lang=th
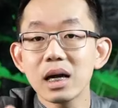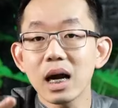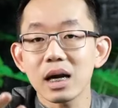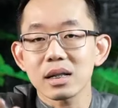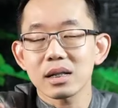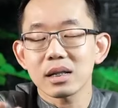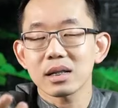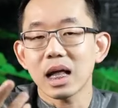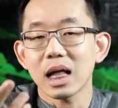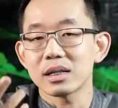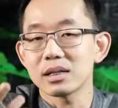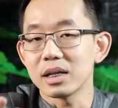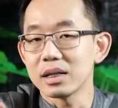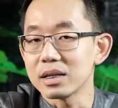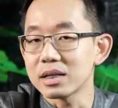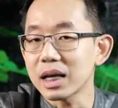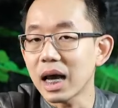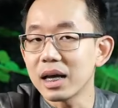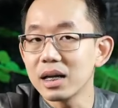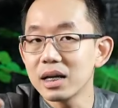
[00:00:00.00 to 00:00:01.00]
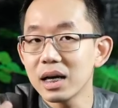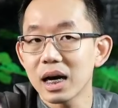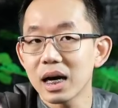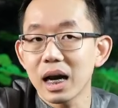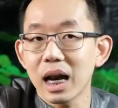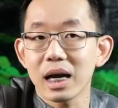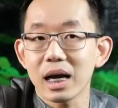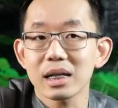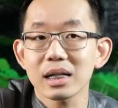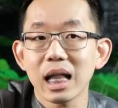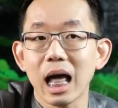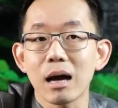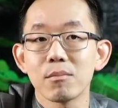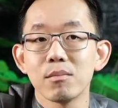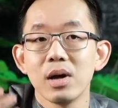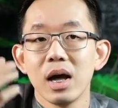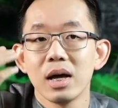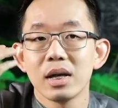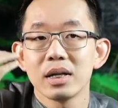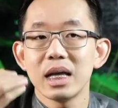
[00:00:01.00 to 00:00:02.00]
อกตัดสินใจเรื่องอะไรก็ตาม
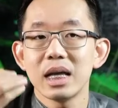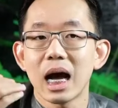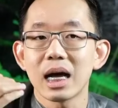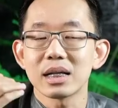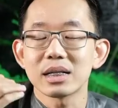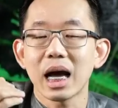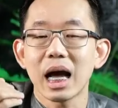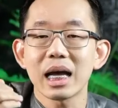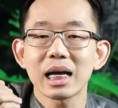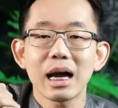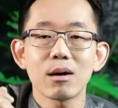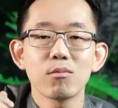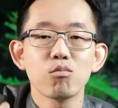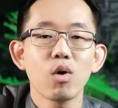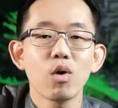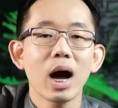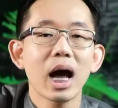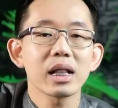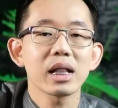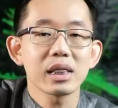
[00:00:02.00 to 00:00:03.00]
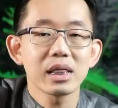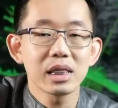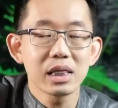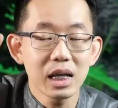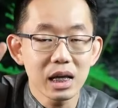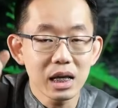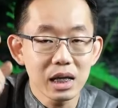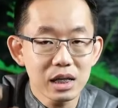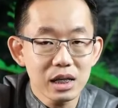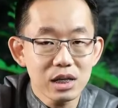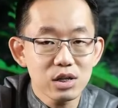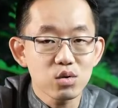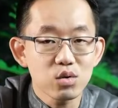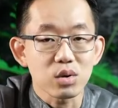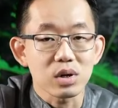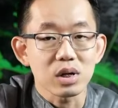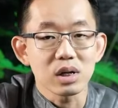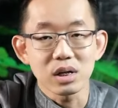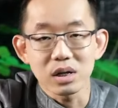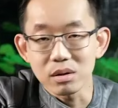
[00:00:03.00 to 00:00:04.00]
อย่าใช้คำว่าดีที่สุ
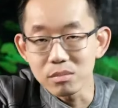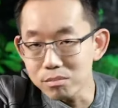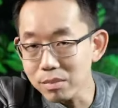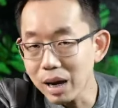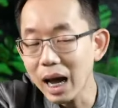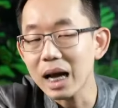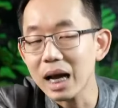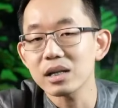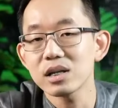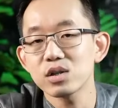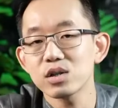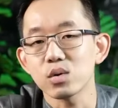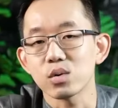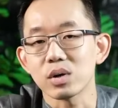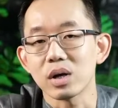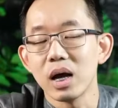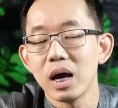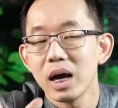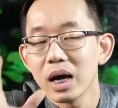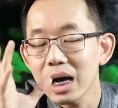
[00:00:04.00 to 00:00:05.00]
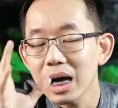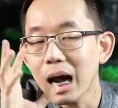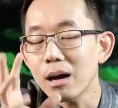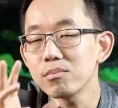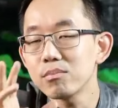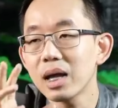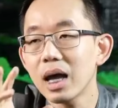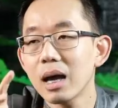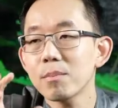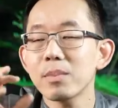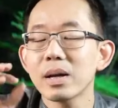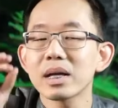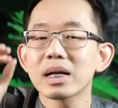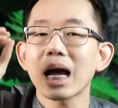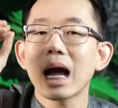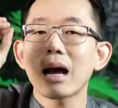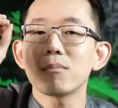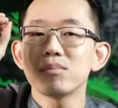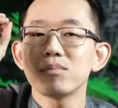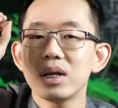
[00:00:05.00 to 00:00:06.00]
ดหรือมากที่สุดคำนี้เป็น
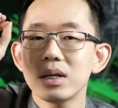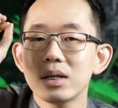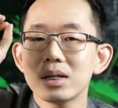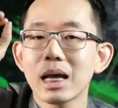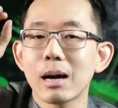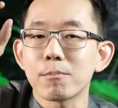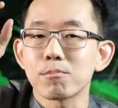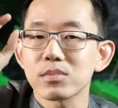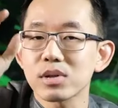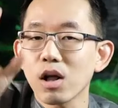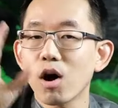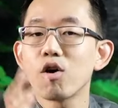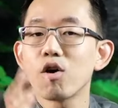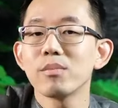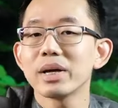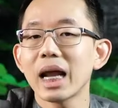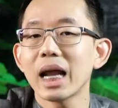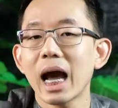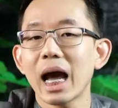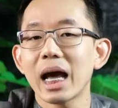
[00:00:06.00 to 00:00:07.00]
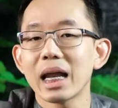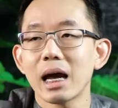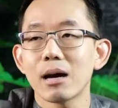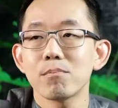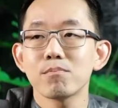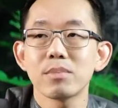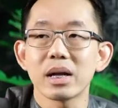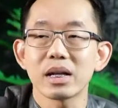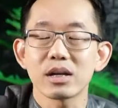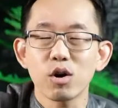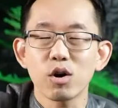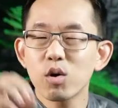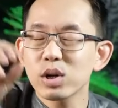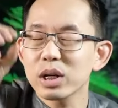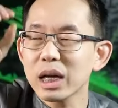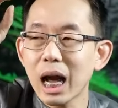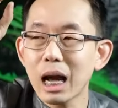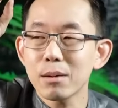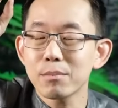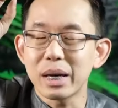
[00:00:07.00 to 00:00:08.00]
คำที่จับต้องไม่ได้นะครับเป็นค่อ
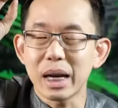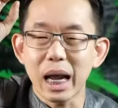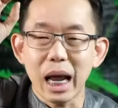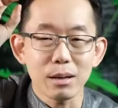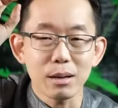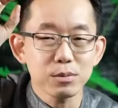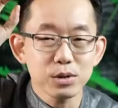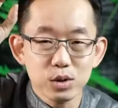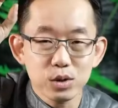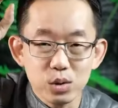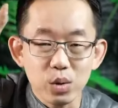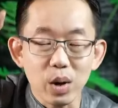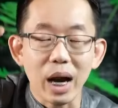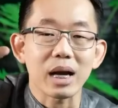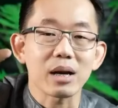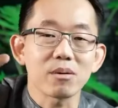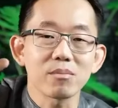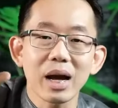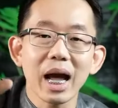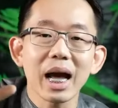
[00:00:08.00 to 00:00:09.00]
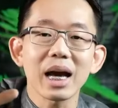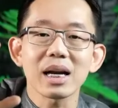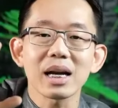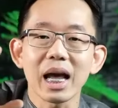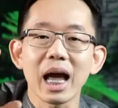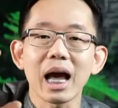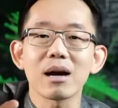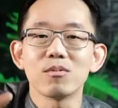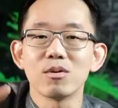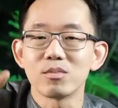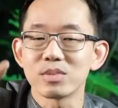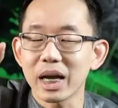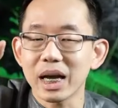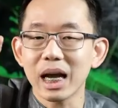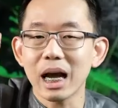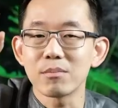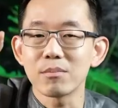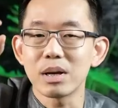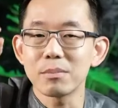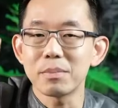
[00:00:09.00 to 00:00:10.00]
นข้างเป็น abstract มากเลยผมใช้
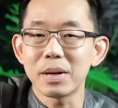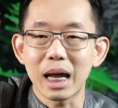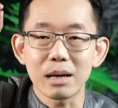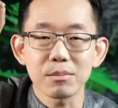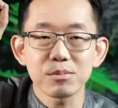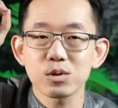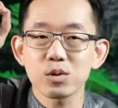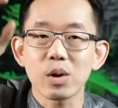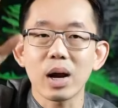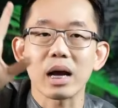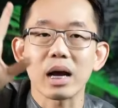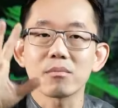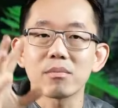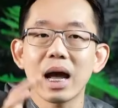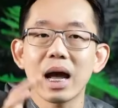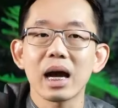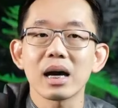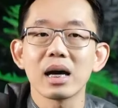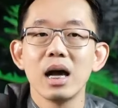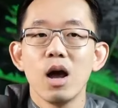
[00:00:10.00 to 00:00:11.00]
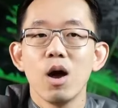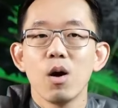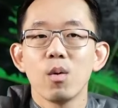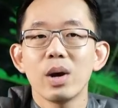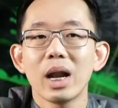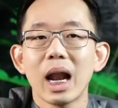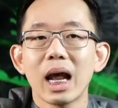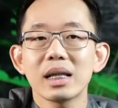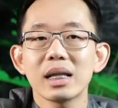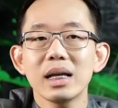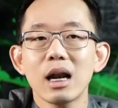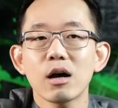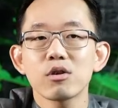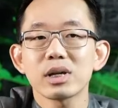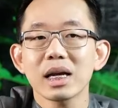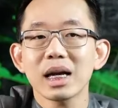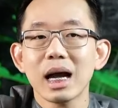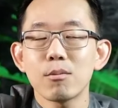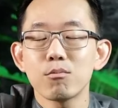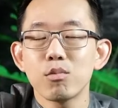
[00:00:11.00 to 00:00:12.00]
คำนี้เป็น abstract มากเวลาที่เรา
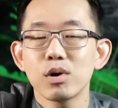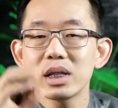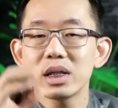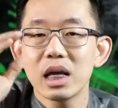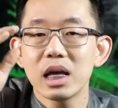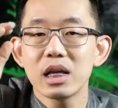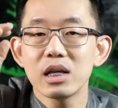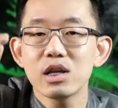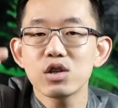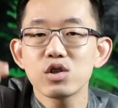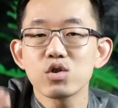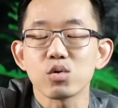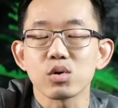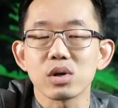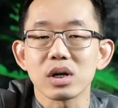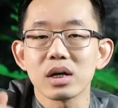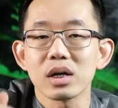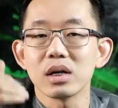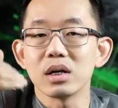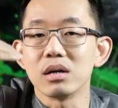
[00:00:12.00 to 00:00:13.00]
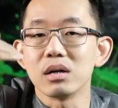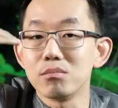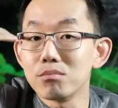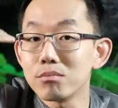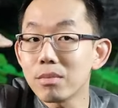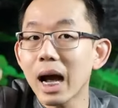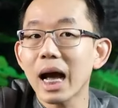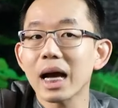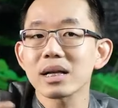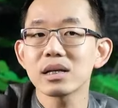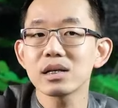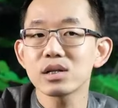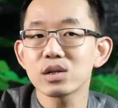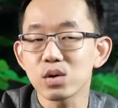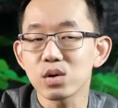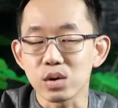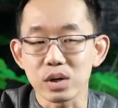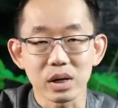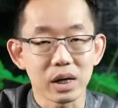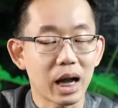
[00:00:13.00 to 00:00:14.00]
ใช้คำว่าดีที่สุดหรือมากที่
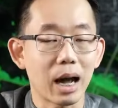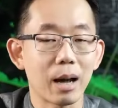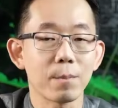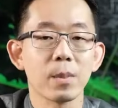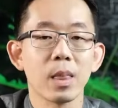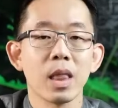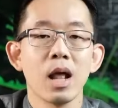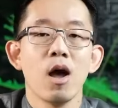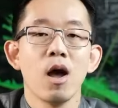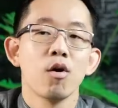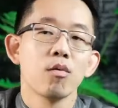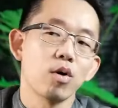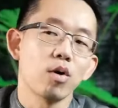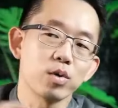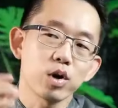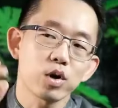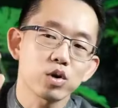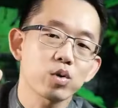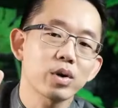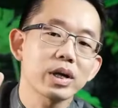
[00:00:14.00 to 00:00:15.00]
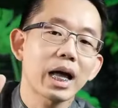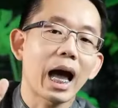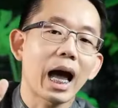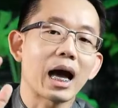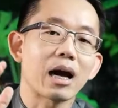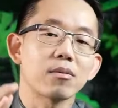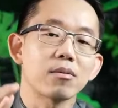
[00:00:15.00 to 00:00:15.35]
สุดนะครับผมยกตัวอย่าง